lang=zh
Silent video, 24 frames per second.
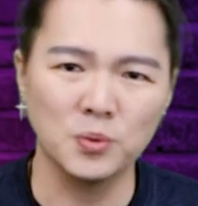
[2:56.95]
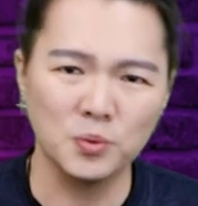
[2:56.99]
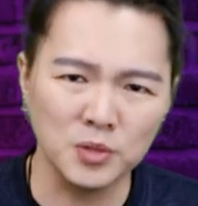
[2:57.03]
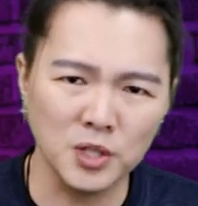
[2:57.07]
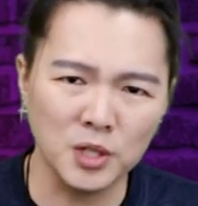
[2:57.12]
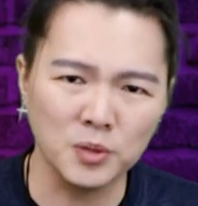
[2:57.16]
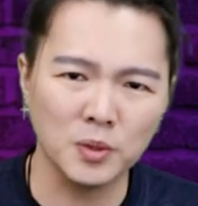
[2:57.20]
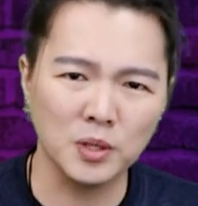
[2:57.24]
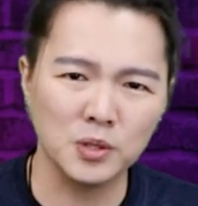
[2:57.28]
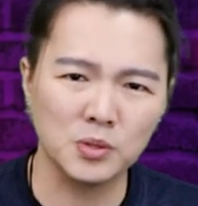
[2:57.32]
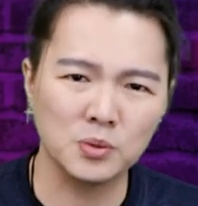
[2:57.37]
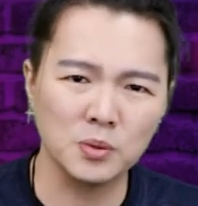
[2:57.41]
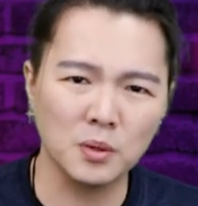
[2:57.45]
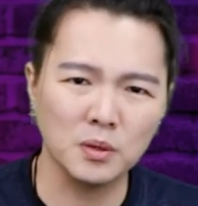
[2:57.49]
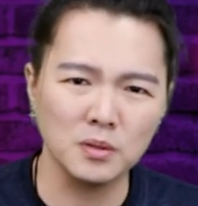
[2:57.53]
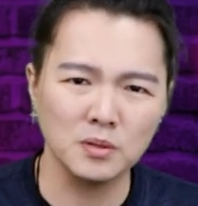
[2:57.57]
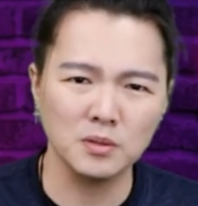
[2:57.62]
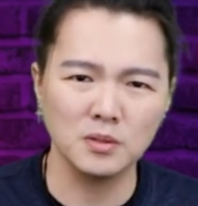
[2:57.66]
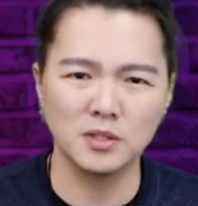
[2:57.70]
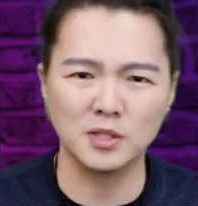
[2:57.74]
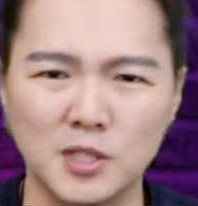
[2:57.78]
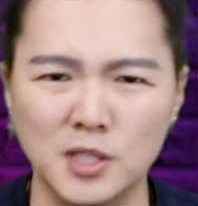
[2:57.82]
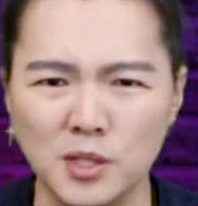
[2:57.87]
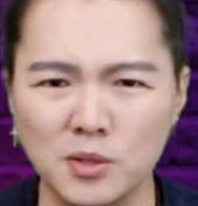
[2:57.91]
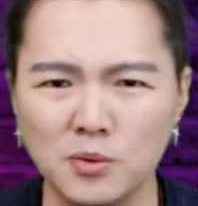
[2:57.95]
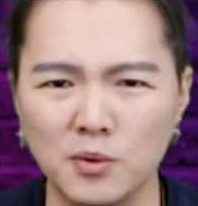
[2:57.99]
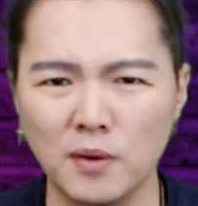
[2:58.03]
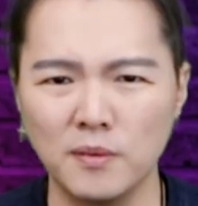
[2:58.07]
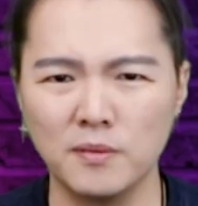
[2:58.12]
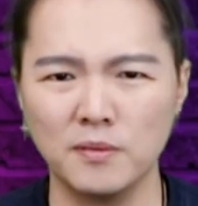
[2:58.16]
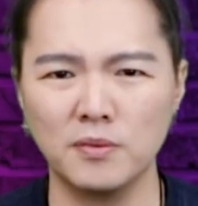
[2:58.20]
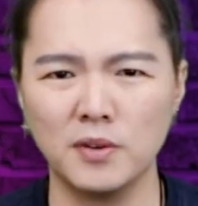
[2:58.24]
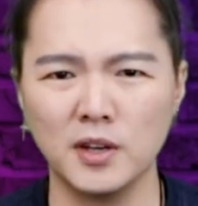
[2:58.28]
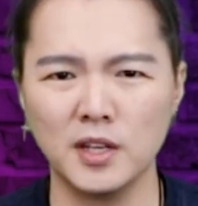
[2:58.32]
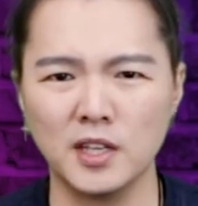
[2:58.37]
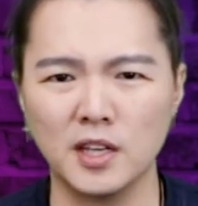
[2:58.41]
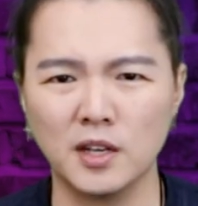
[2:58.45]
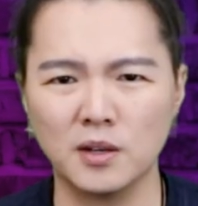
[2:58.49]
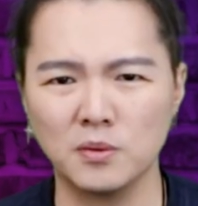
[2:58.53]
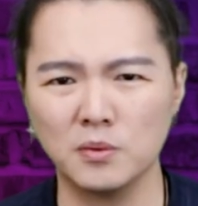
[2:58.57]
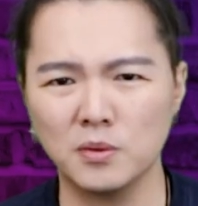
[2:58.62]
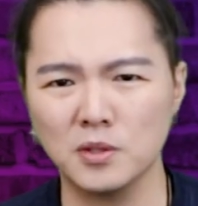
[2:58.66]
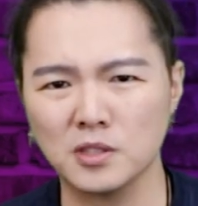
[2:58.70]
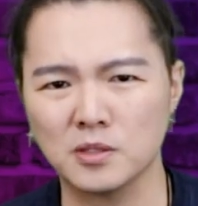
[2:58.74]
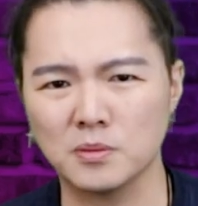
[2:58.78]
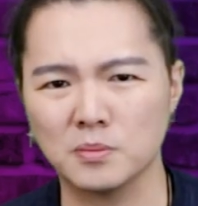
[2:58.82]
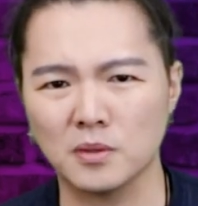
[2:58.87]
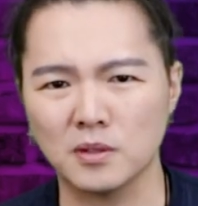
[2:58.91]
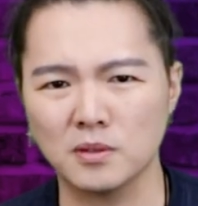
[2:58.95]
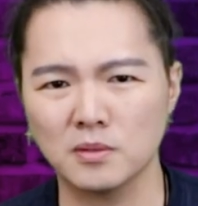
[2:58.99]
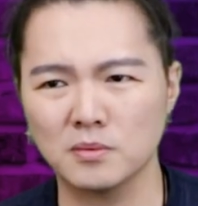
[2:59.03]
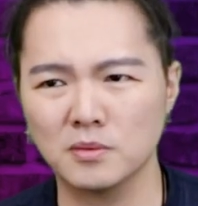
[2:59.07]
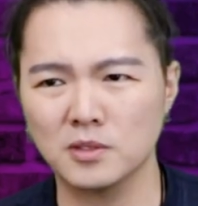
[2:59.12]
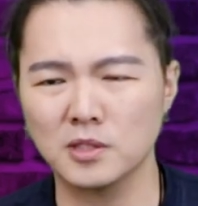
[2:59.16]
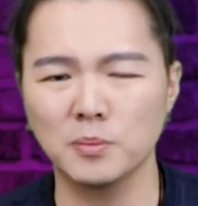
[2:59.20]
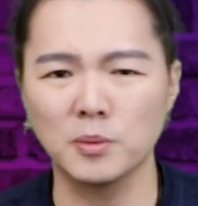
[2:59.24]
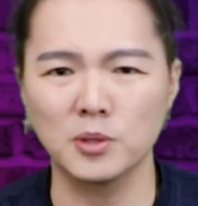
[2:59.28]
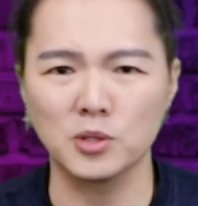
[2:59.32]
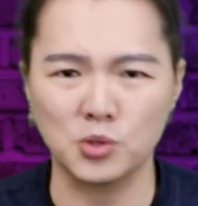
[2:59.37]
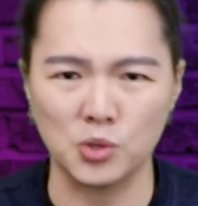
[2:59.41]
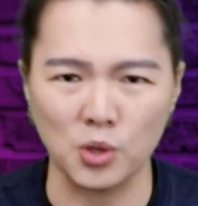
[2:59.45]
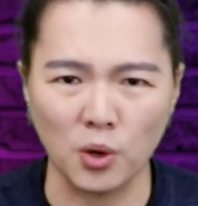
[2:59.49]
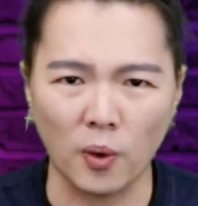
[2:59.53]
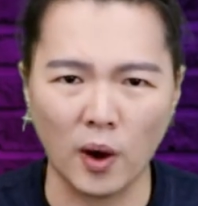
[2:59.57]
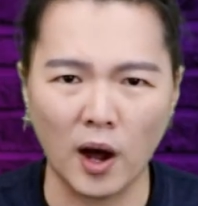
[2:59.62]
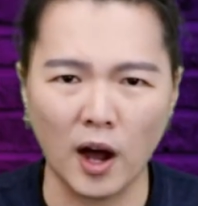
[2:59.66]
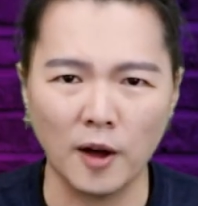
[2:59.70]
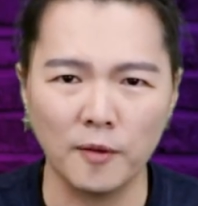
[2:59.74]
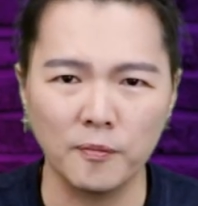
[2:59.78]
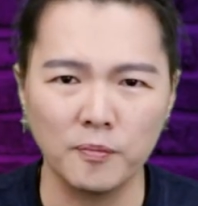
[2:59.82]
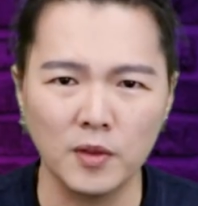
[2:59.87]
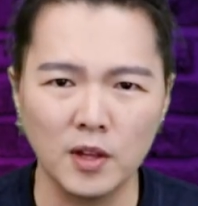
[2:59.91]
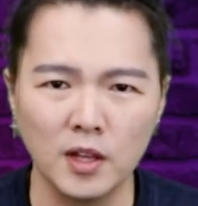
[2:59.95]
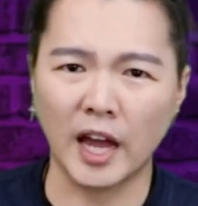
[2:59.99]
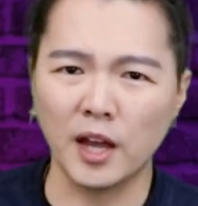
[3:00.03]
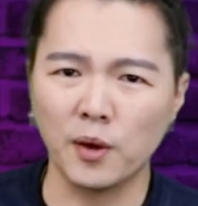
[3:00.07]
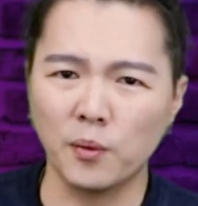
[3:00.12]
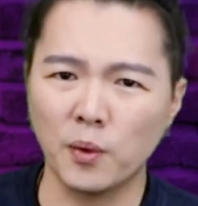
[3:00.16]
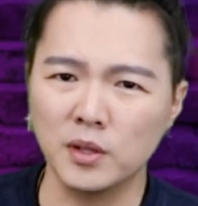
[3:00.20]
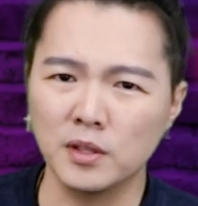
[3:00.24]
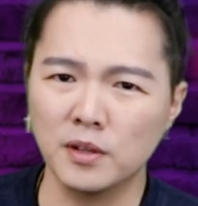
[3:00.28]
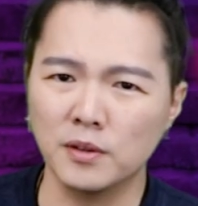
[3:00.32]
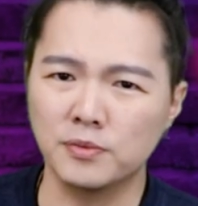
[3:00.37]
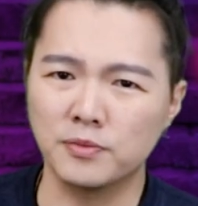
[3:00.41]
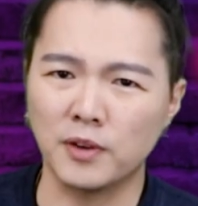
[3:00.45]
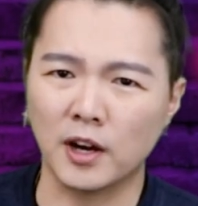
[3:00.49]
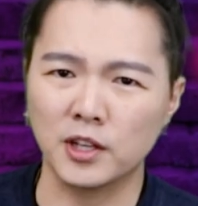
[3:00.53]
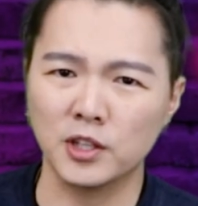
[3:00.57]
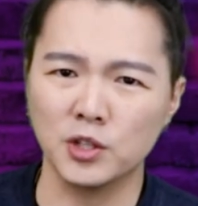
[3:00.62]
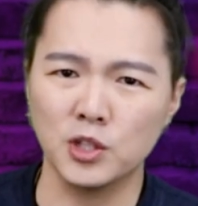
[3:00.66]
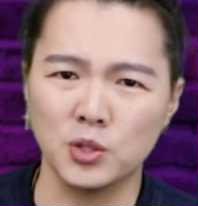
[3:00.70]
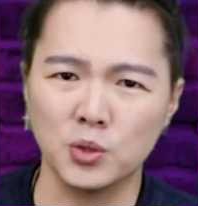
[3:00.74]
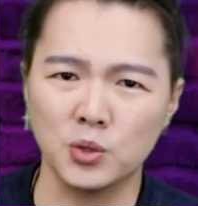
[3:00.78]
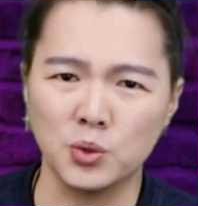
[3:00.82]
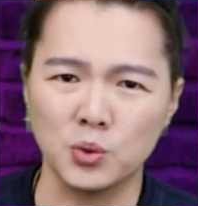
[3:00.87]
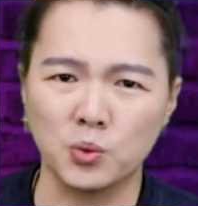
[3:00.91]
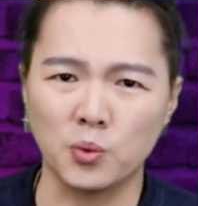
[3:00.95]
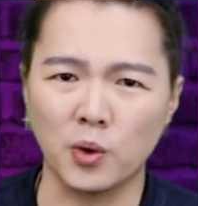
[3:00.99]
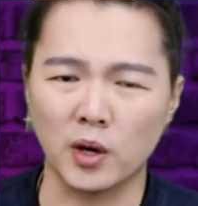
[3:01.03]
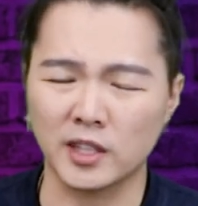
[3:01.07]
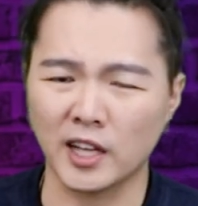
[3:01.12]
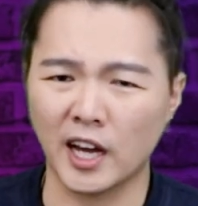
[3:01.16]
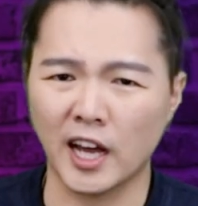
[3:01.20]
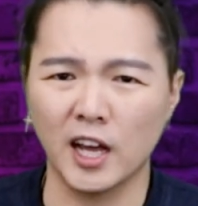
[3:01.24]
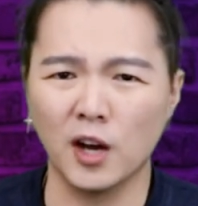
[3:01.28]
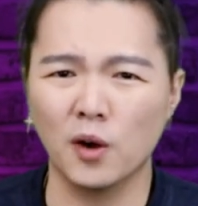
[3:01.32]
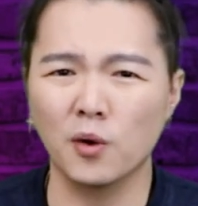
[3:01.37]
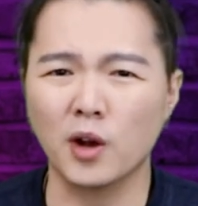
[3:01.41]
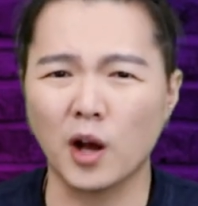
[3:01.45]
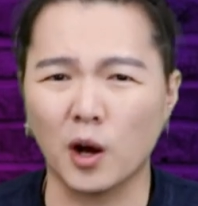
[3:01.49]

认为说新冠肺炎为什么这么久啊？台湾的防疫旅馆还要